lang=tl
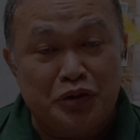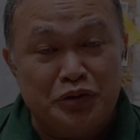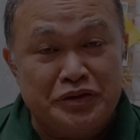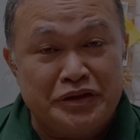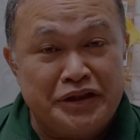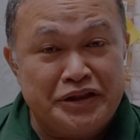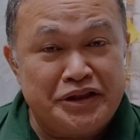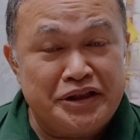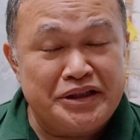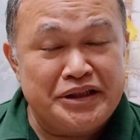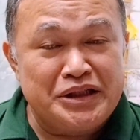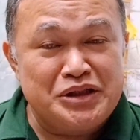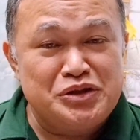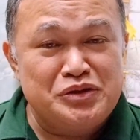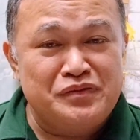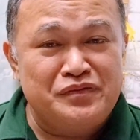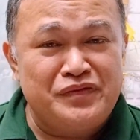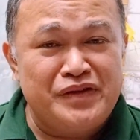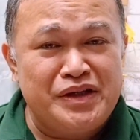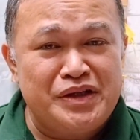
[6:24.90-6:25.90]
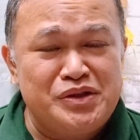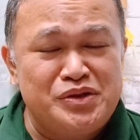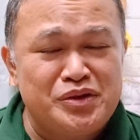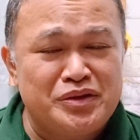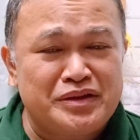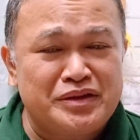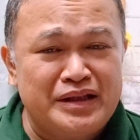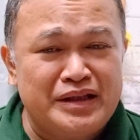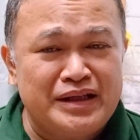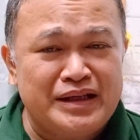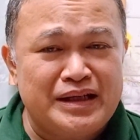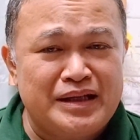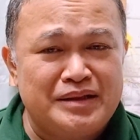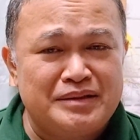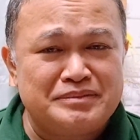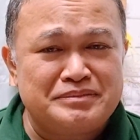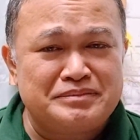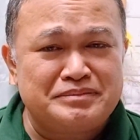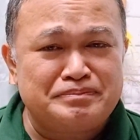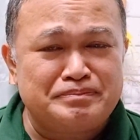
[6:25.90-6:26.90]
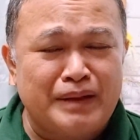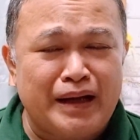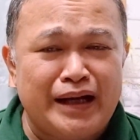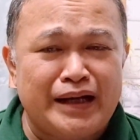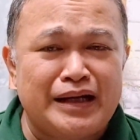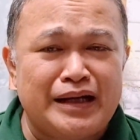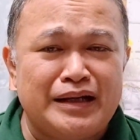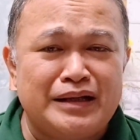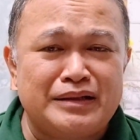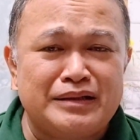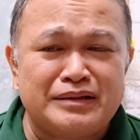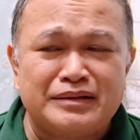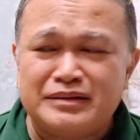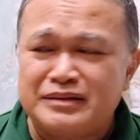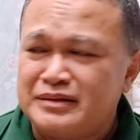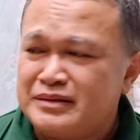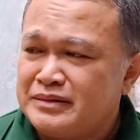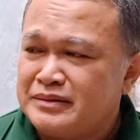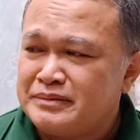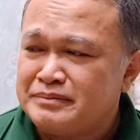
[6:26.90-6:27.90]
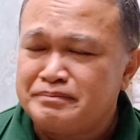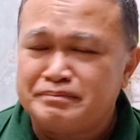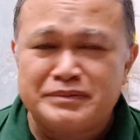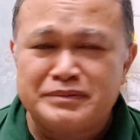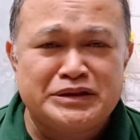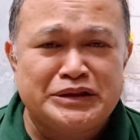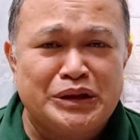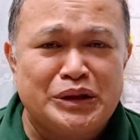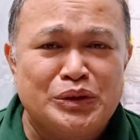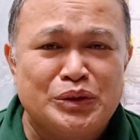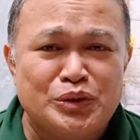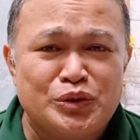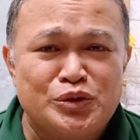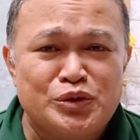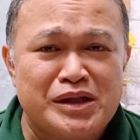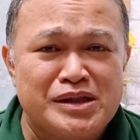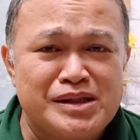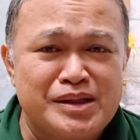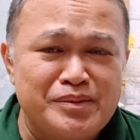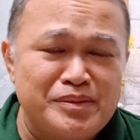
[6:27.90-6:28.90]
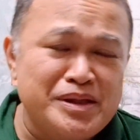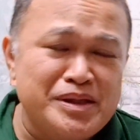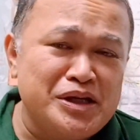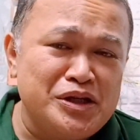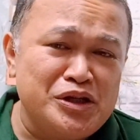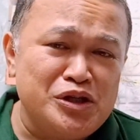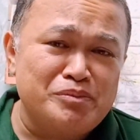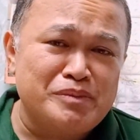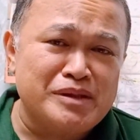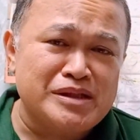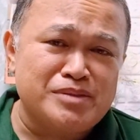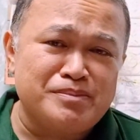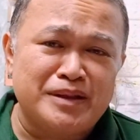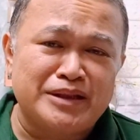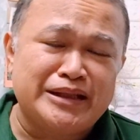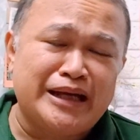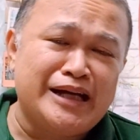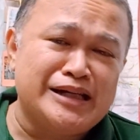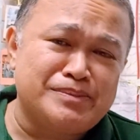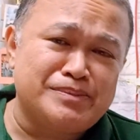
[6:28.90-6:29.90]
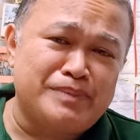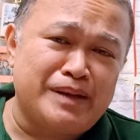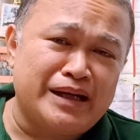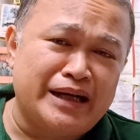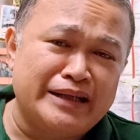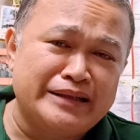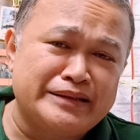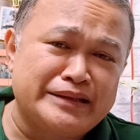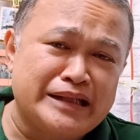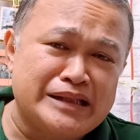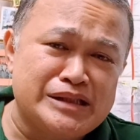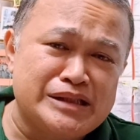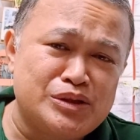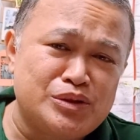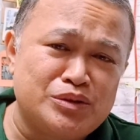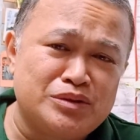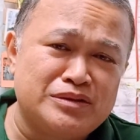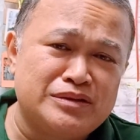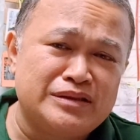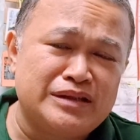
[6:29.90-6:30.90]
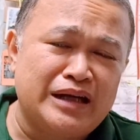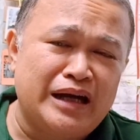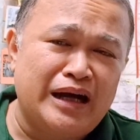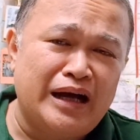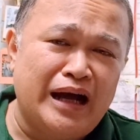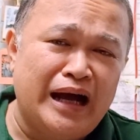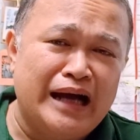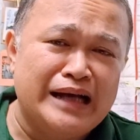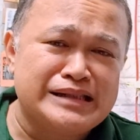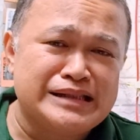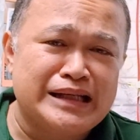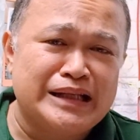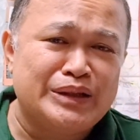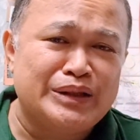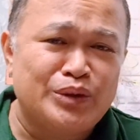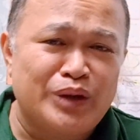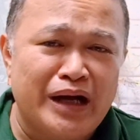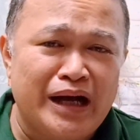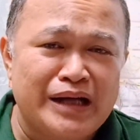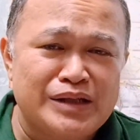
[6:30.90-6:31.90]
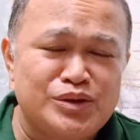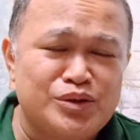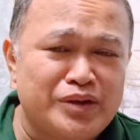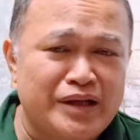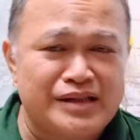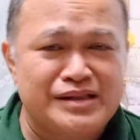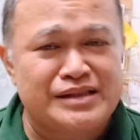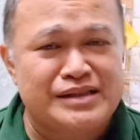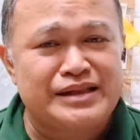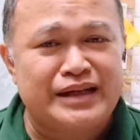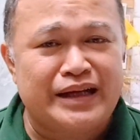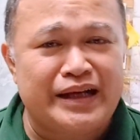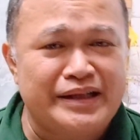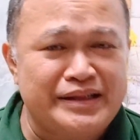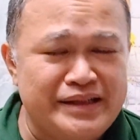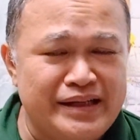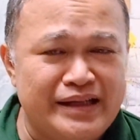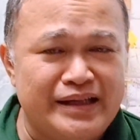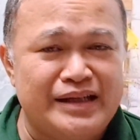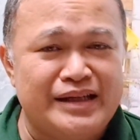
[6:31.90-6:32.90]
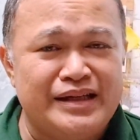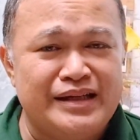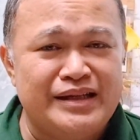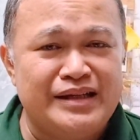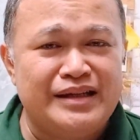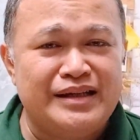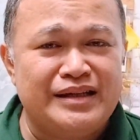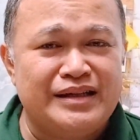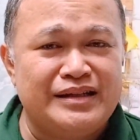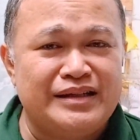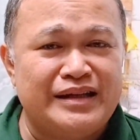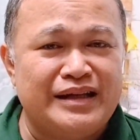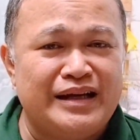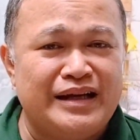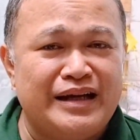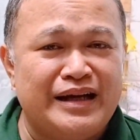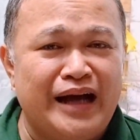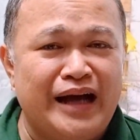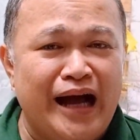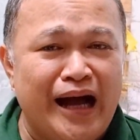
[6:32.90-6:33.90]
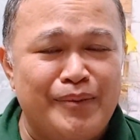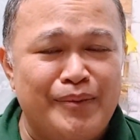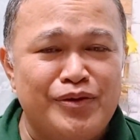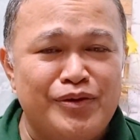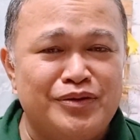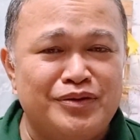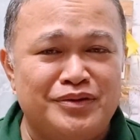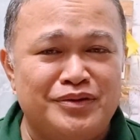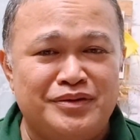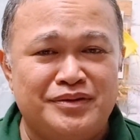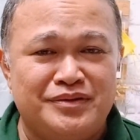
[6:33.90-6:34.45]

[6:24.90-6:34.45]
Kung titingnan yung video, talagang parang siguro sasabihin nyo mas mataas pa ang antas ng asal ng aso kaysa sa kanya eh na amo.